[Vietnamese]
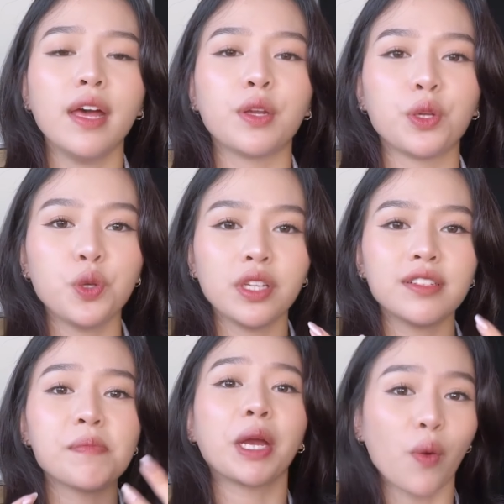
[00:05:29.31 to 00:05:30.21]
nói chuyện
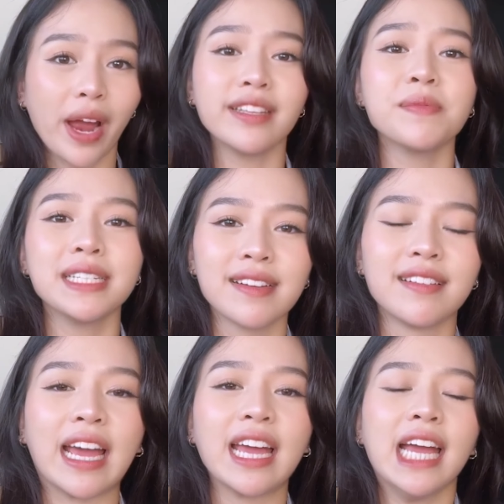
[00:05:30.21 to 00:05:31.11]
trước máy quay như bây giờ
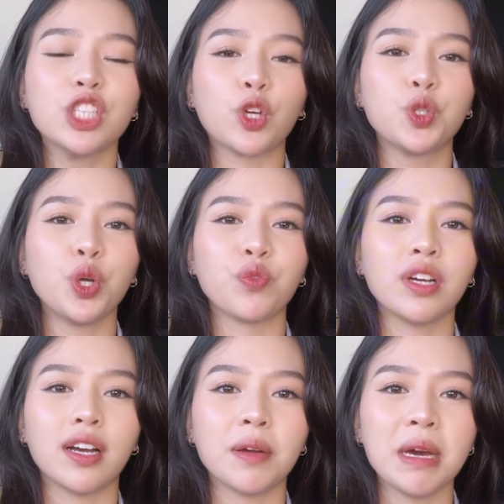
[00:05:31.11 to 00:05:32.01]
này trò chuyện với
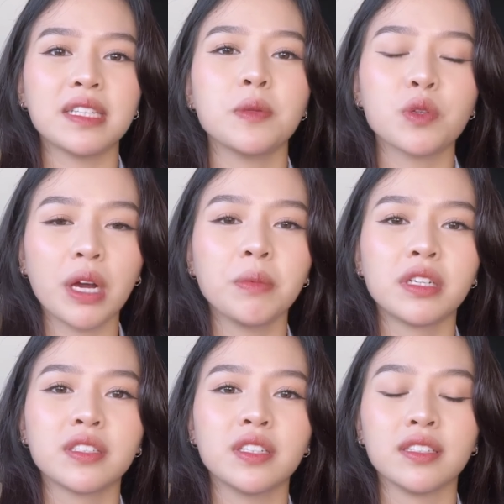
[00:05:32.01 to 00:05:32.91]
cả các bạn
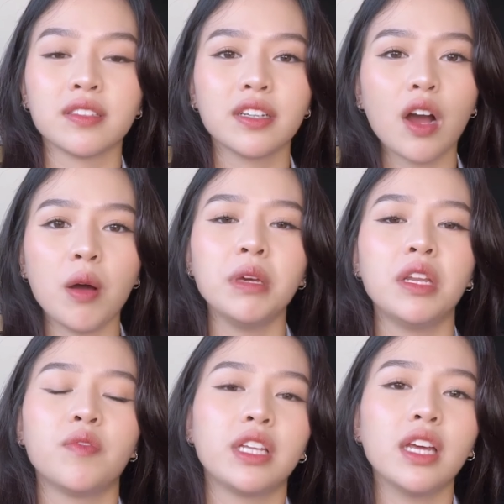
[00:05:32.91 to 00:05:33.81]
subscribers ở dưới comment
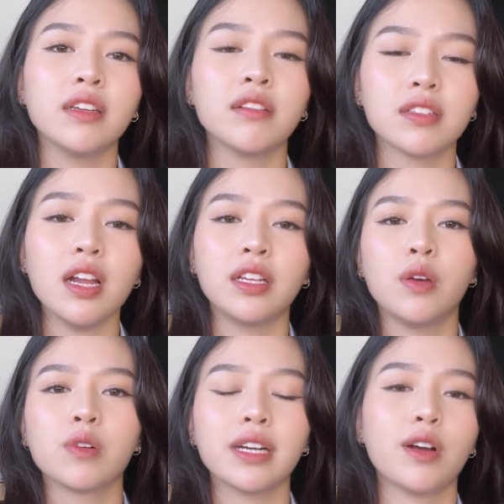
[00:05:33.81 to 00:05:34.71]
và nhận được rất là
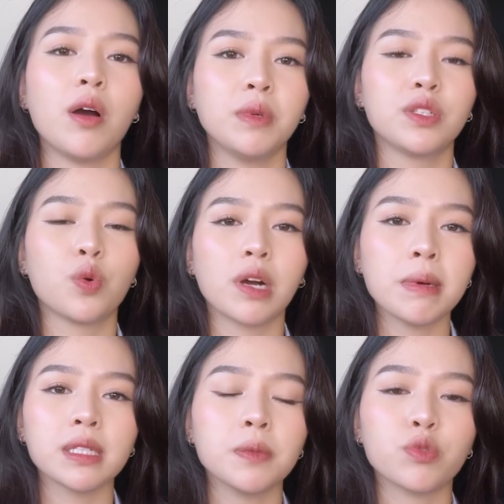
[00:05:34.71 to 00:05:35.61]
nhiều các cái comments của các
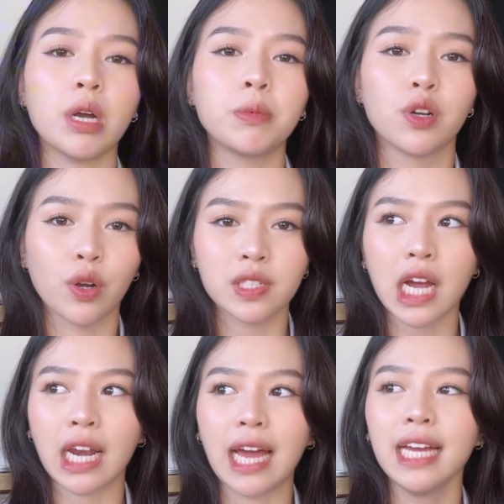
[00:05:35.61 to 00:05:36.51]
bạn subscriber nói
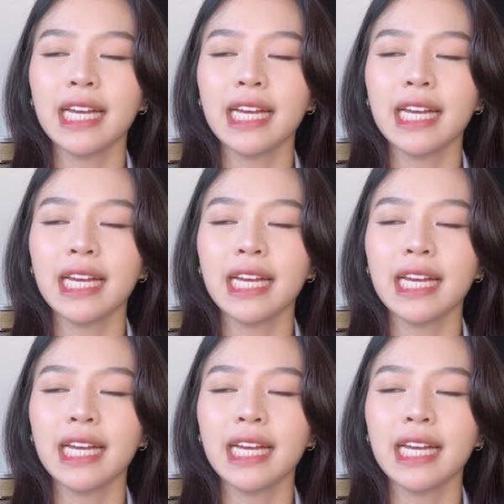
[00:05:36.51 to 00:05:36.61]
rằng là